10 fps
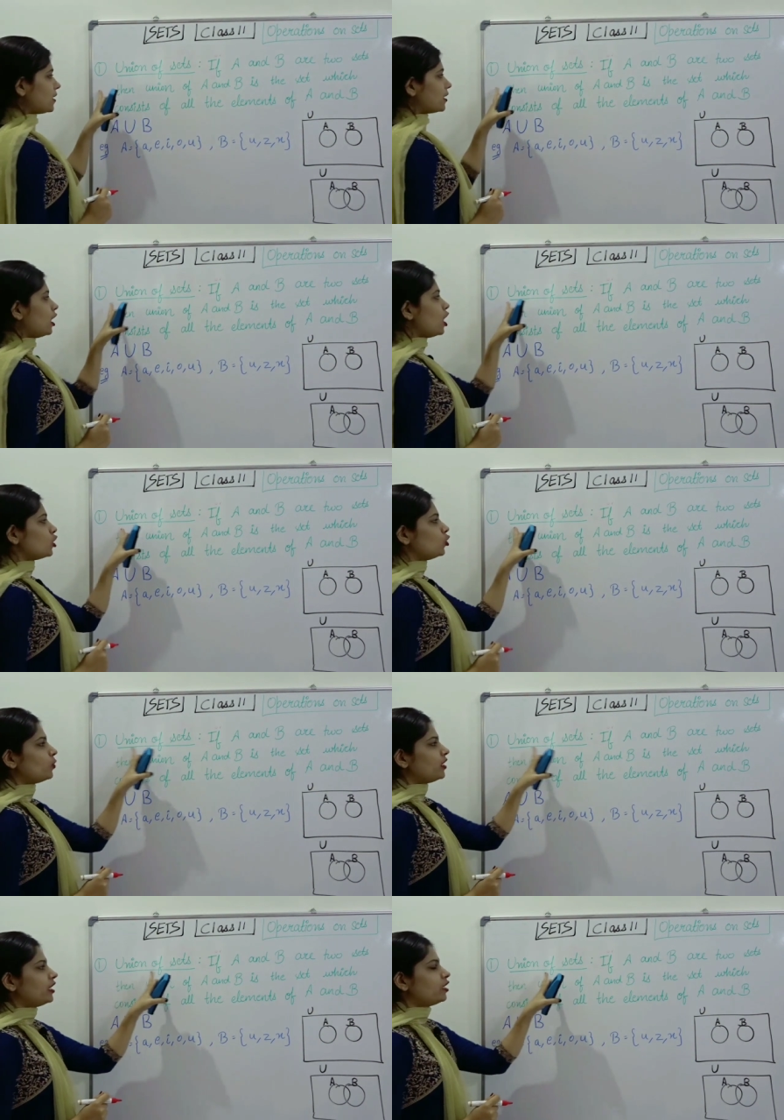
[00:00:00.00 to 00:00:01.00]
इज
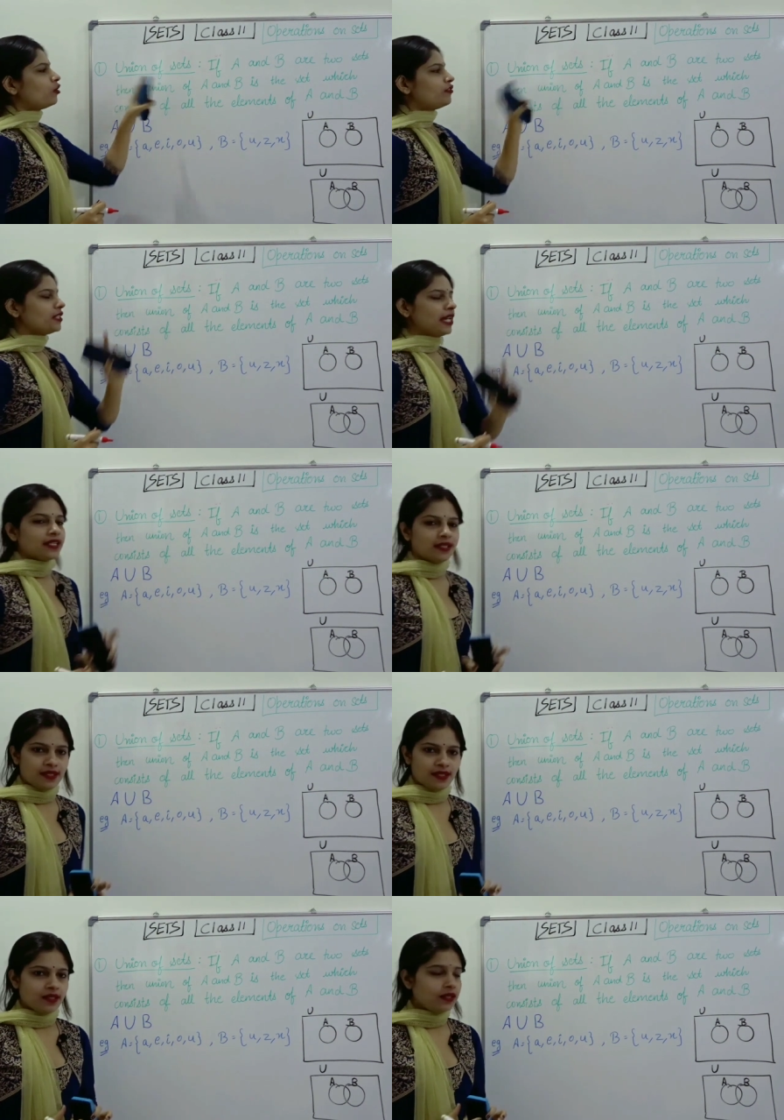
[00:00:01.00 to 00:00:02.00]
यूनियन ऑफ
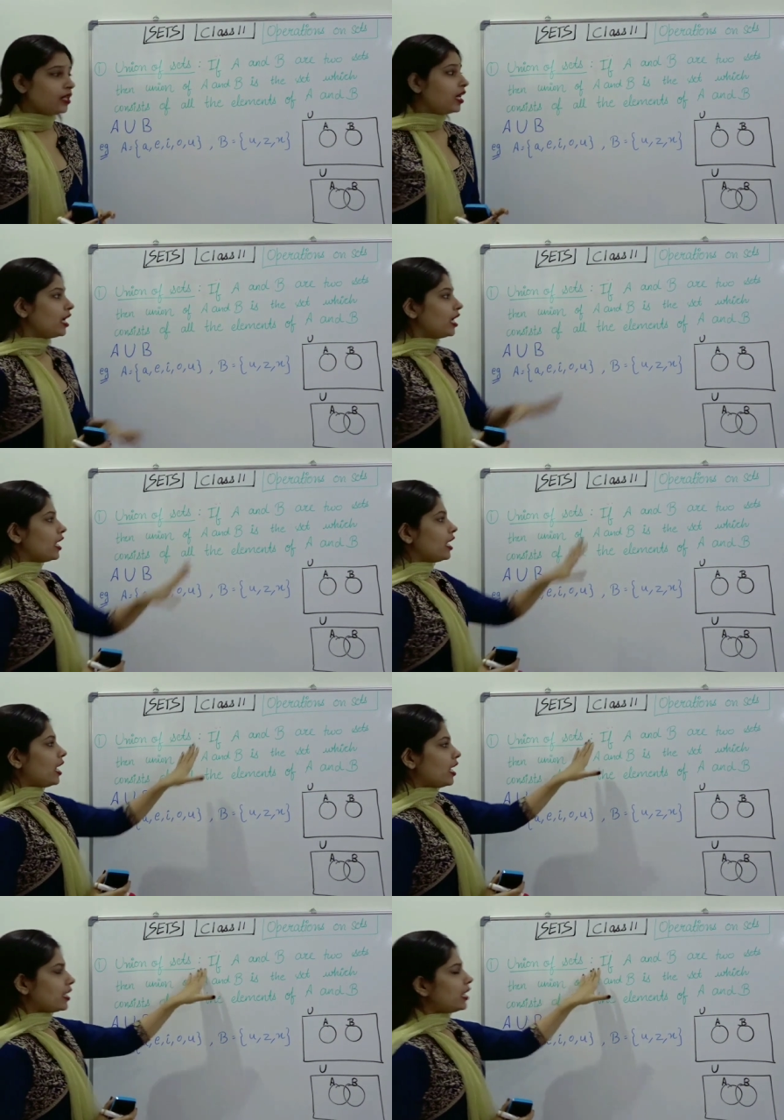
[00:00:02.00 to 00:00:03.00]
सेट्स
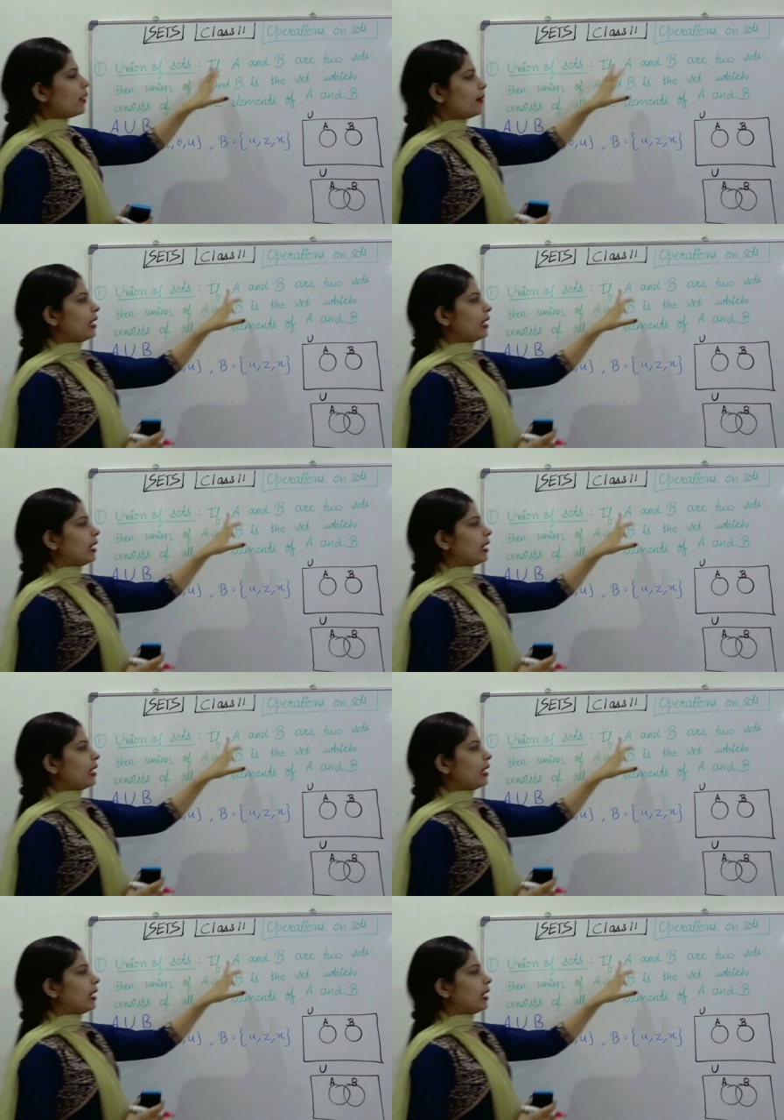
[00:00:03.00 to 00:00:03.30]
अगर